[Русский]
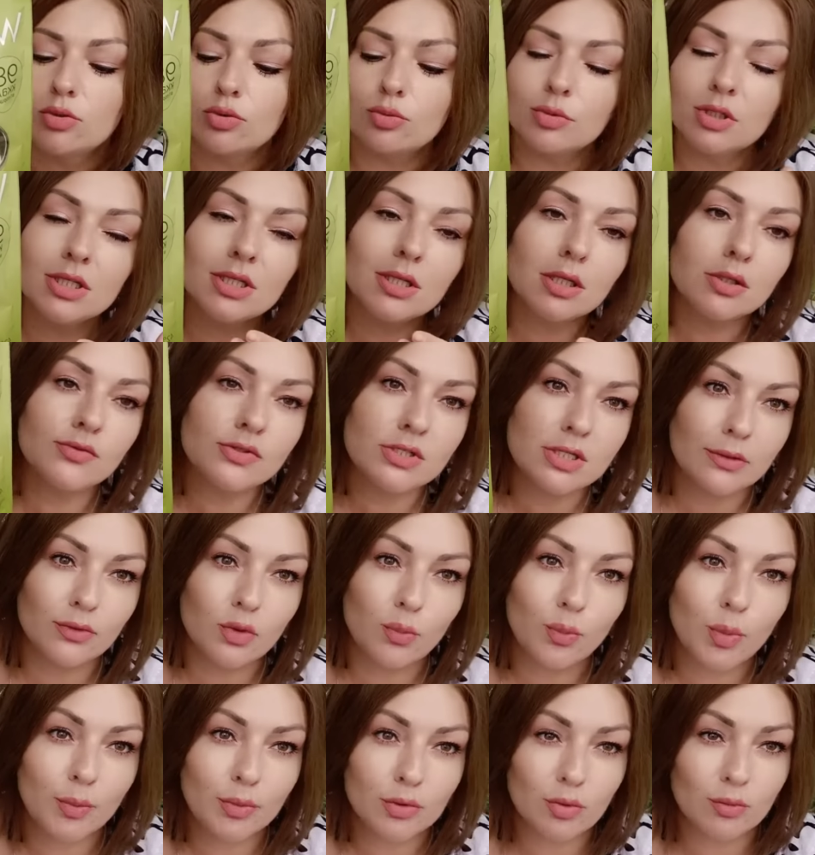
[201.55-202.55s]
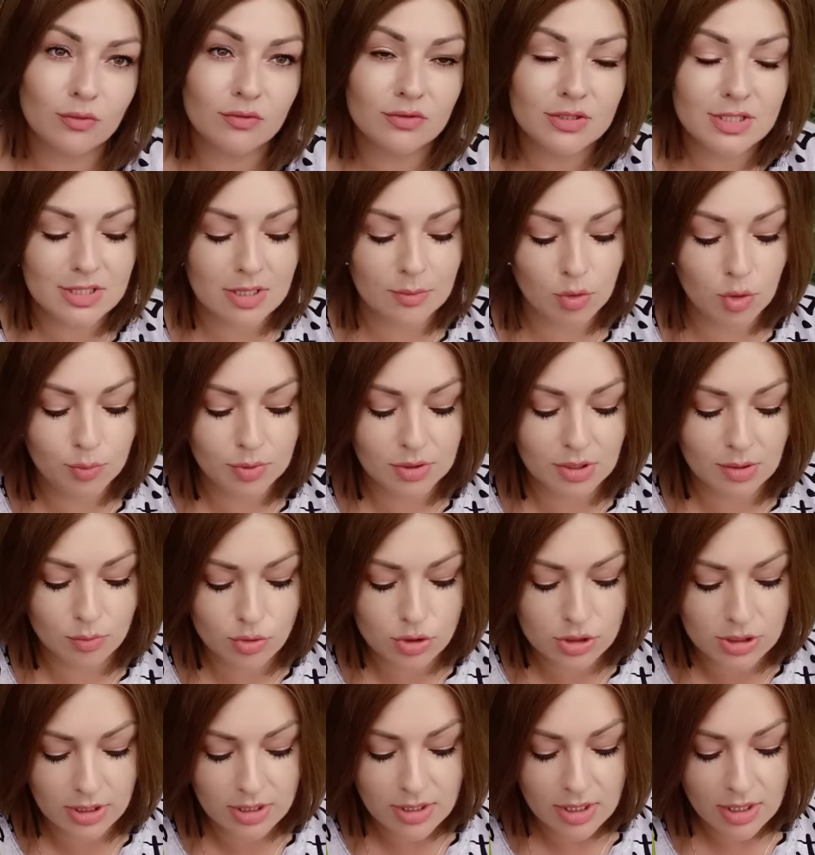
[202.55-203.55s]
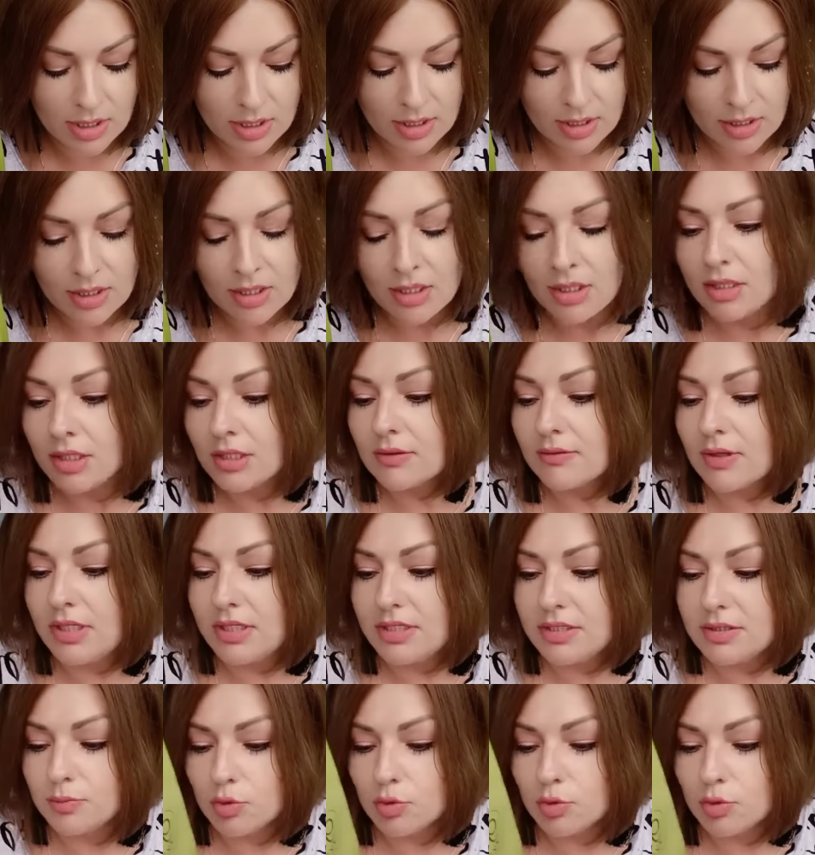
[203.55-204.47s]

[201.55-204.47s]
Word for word: Но мне надо все равно попробовать самой, потому что хвалить